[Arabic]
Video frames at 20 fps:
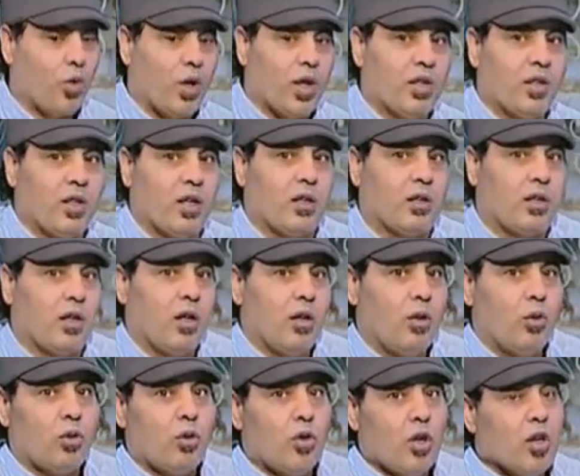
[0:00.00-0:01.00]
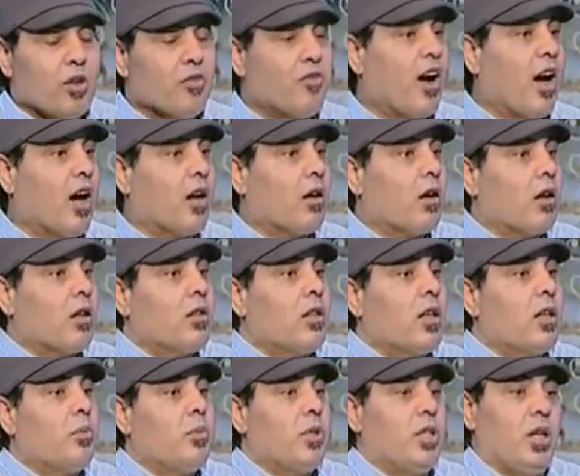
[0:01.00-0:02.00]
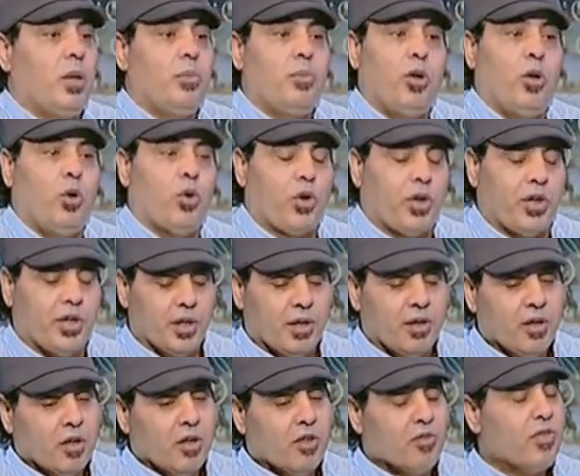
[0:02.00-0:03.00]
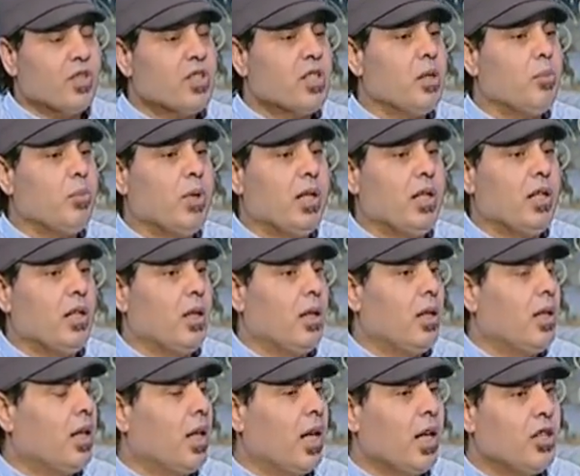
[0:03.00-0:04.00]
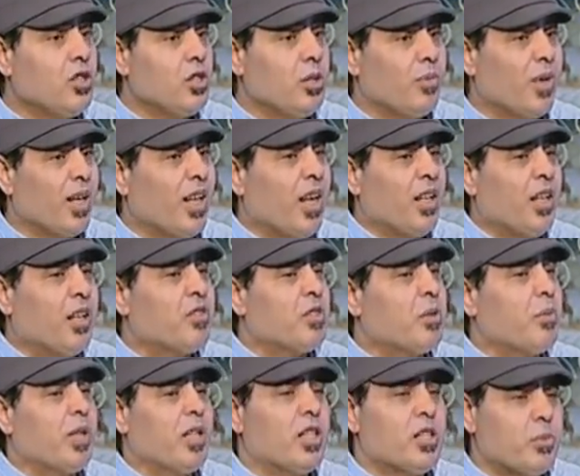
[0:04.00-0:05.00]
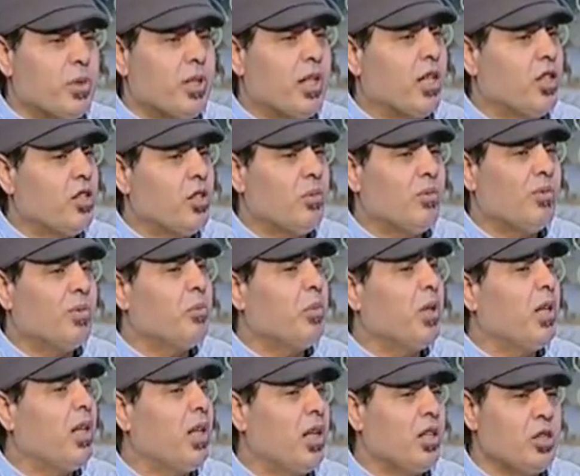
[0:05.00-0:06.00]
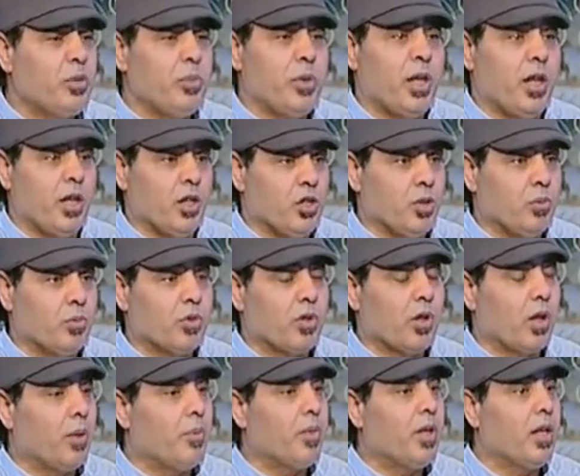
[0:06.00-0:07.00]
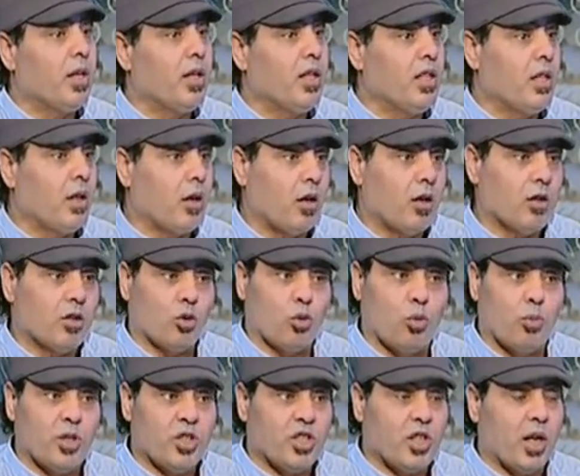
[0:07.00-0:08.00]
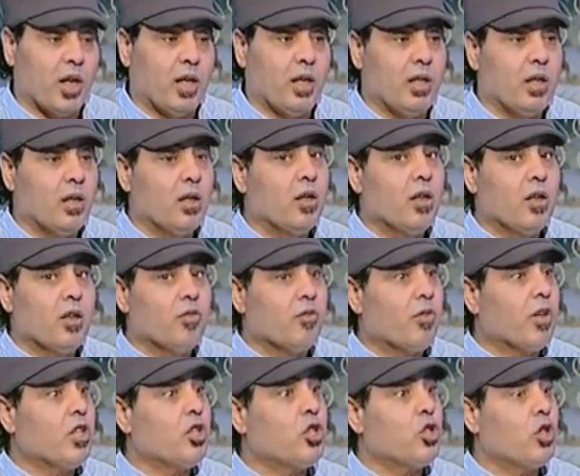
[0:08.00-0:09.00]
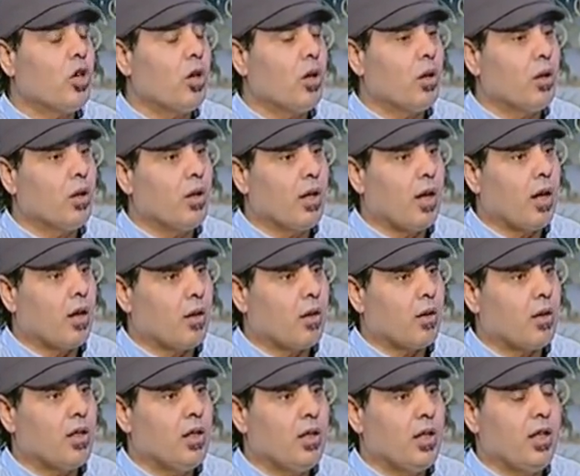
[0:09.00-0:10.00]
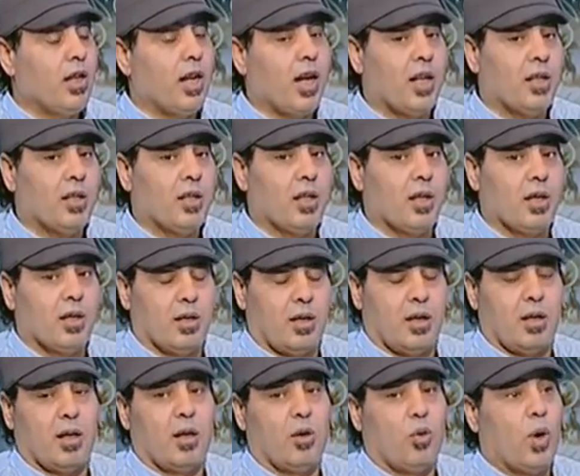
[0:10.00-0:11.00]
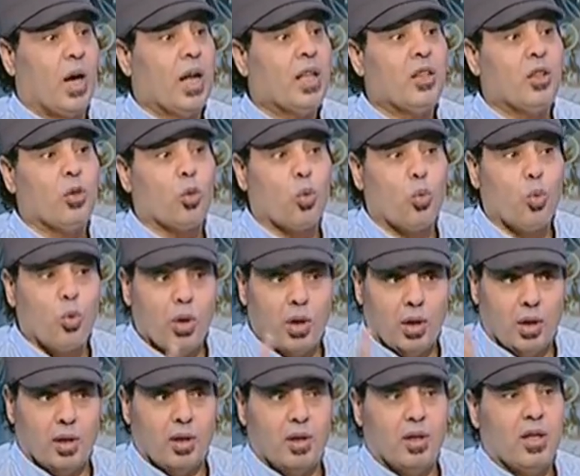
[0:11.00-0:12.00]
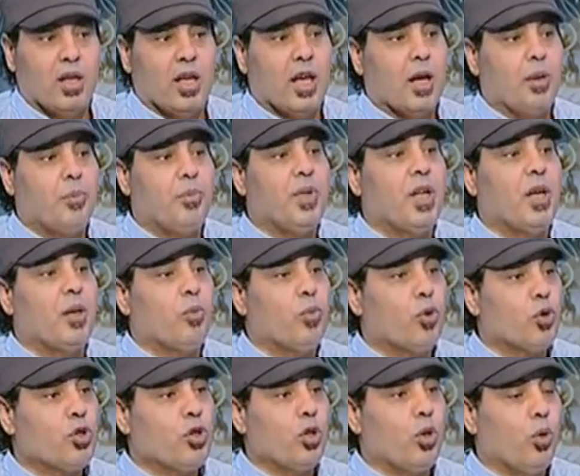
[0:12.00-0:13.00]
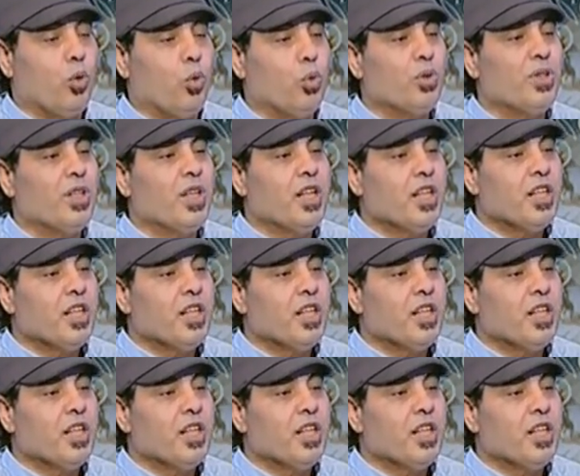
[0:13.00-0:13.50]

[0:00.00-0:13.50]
وعندك تالق فحركتك بتحب الحريه فسيب اللي اللي هاجم انا عن نفسي من الناس بتهاجمني ما اللي هاجم يهاجم طالما انا ليا خط وماشي عليه فان شاء الله العراقيل اللي عندك او عند كل ابناء برج الحوت